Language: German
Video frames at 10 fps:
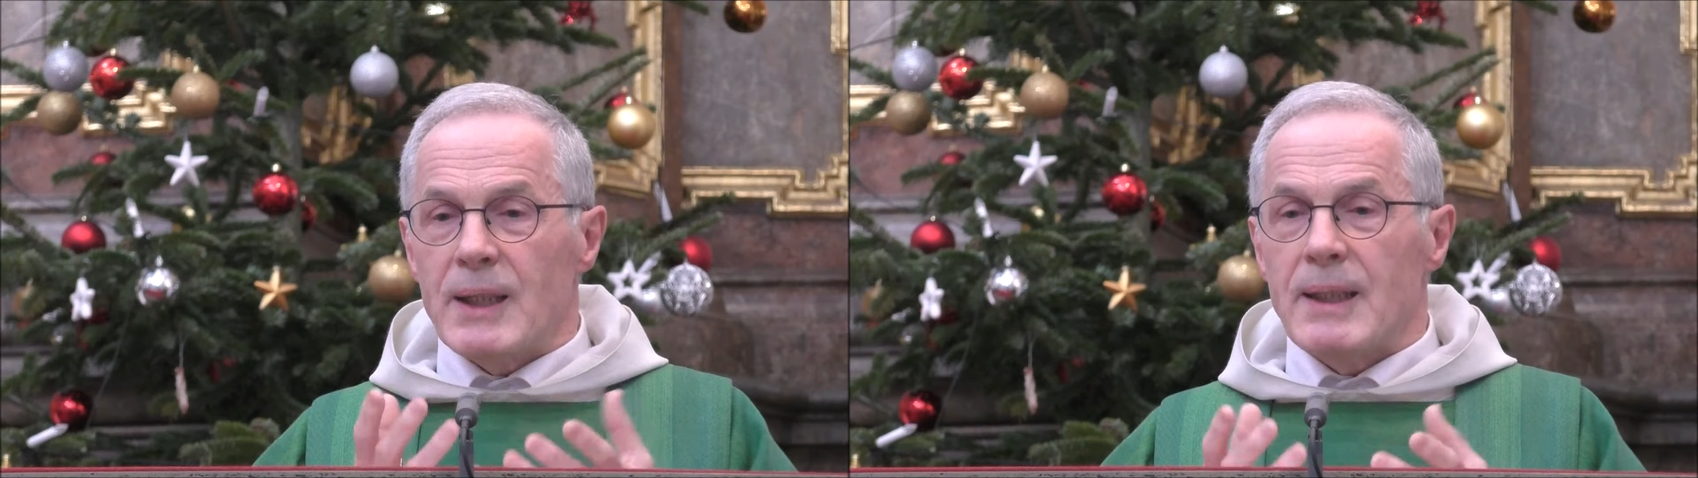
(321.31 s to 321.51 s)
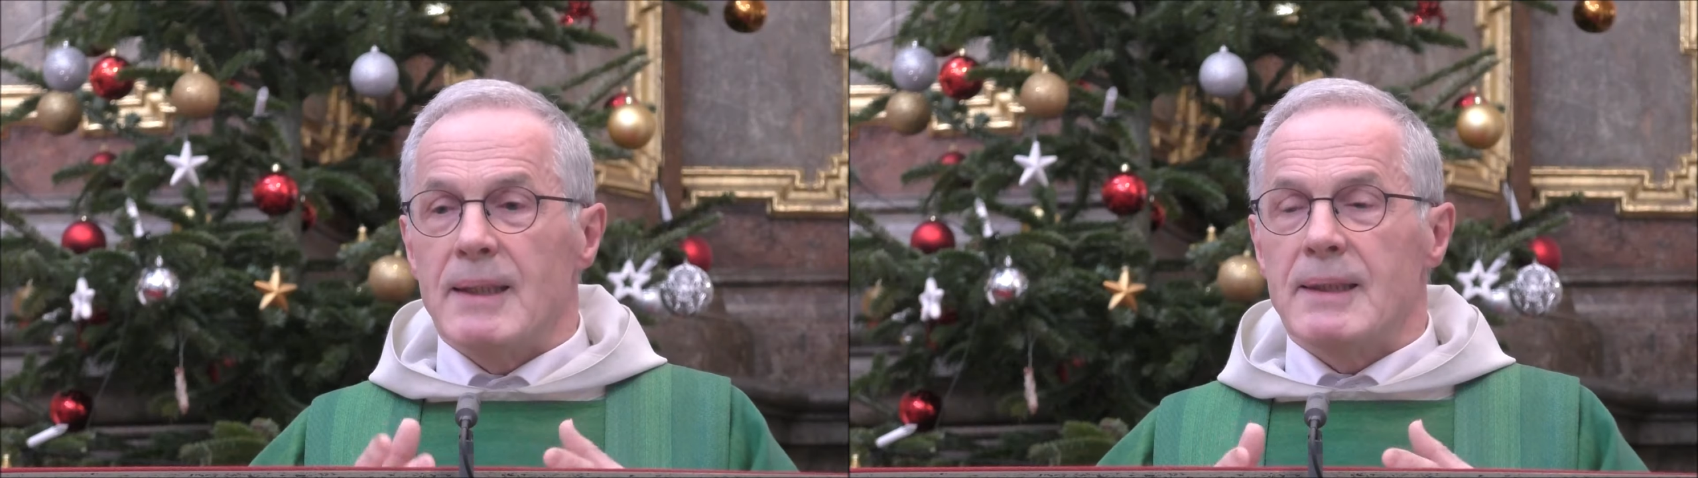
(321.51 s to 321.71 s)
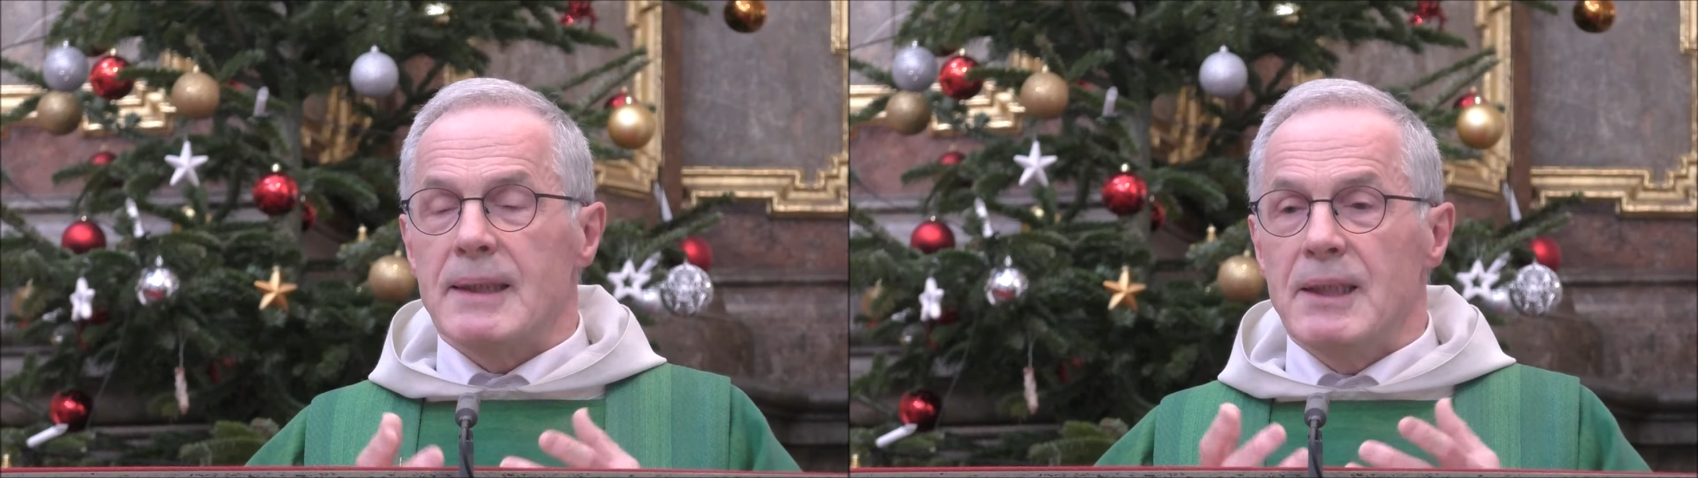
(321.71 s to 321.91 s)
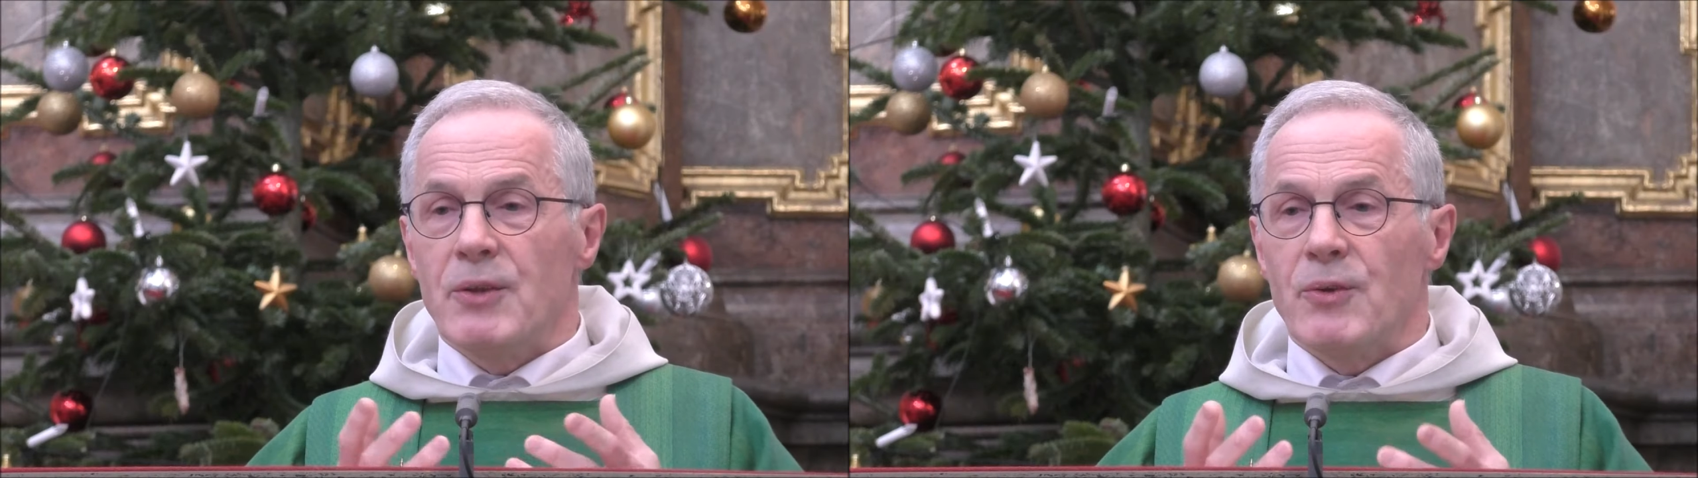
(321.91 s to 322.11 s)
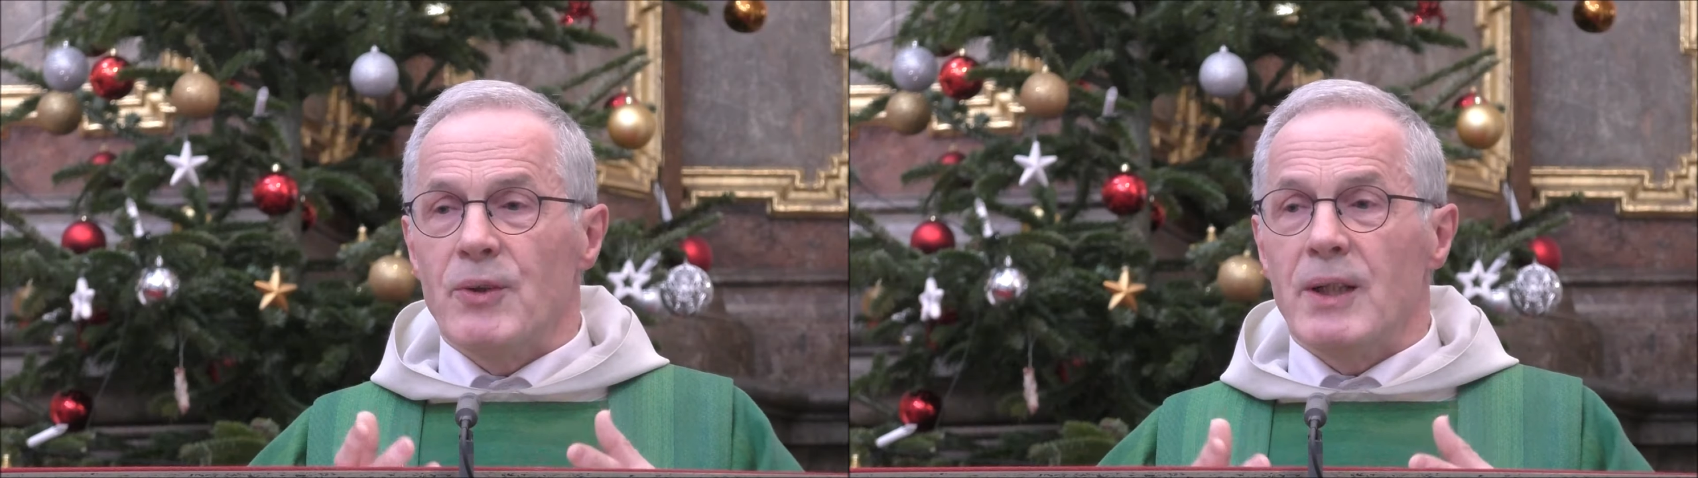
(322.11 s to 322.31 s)

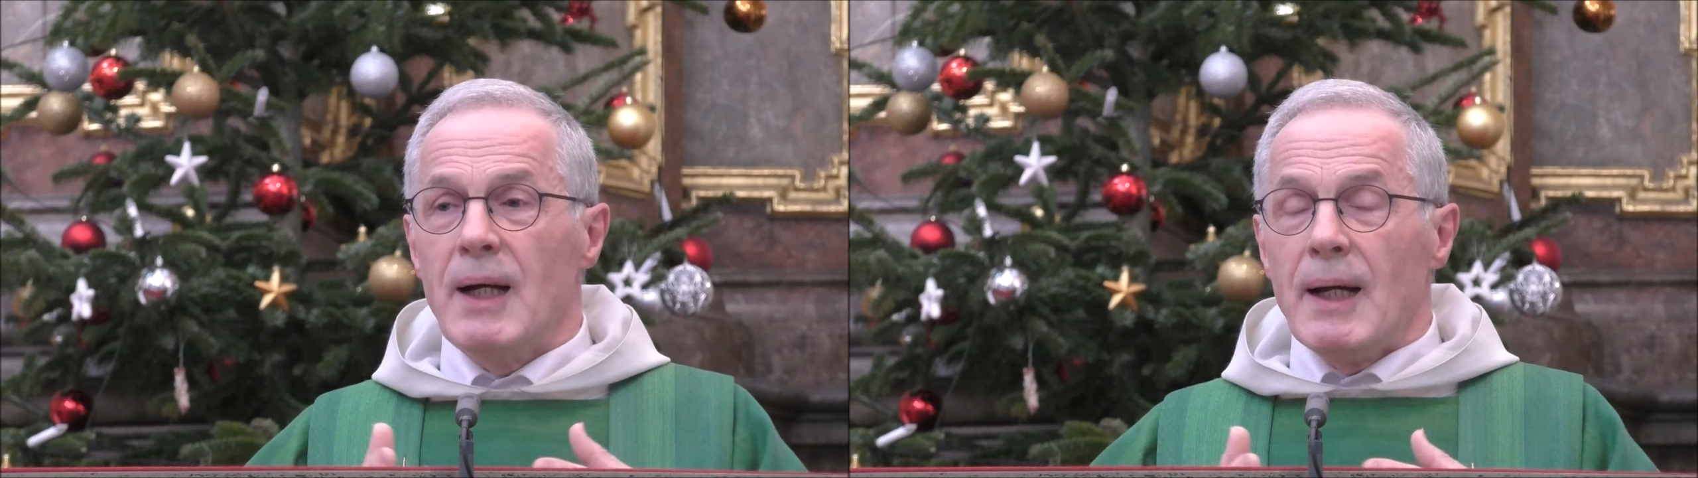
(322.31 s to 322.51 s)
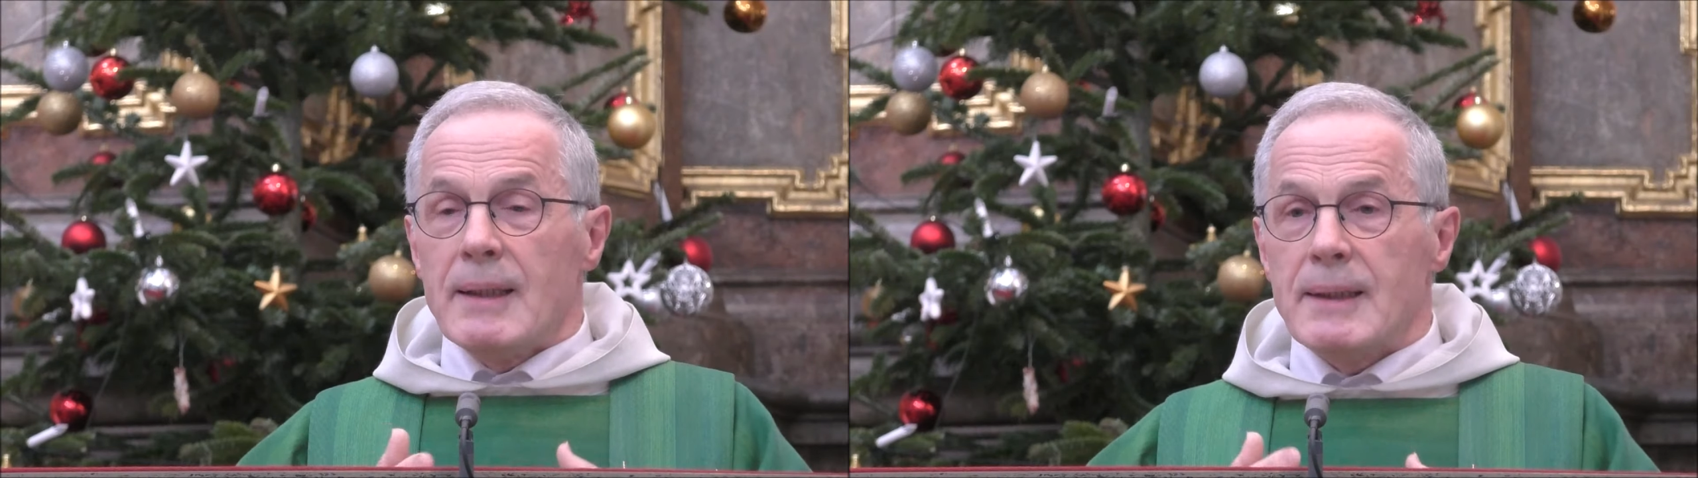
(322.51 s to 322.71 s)
Orientierung,